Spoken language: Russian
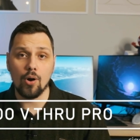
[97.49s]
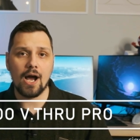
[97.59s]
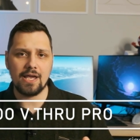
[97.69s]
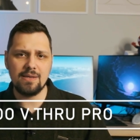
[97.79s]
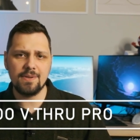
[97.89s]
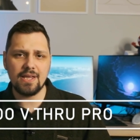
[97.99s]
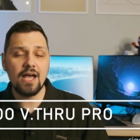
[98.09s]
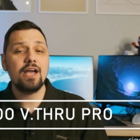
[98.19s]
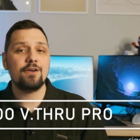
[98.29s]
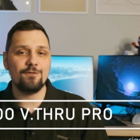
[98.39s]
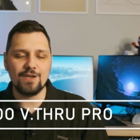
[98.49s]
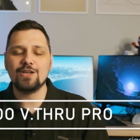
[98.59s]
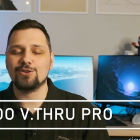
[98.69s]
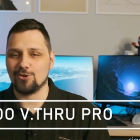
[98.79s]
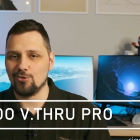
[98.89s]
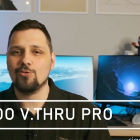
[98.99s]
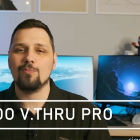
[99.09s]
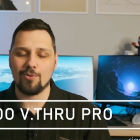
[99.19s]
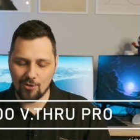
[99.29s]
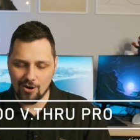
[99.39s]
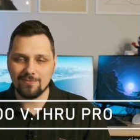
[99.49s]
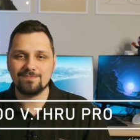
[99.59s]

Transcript: а именно Vitru Pro.